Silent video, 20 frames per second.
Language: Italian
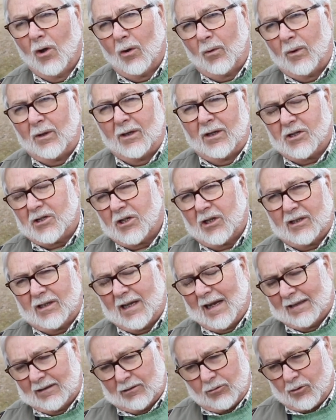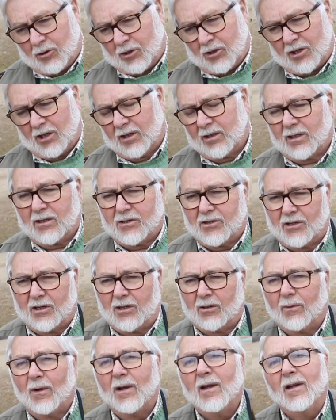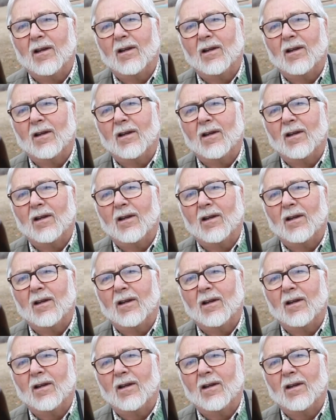quindi 70 o 65.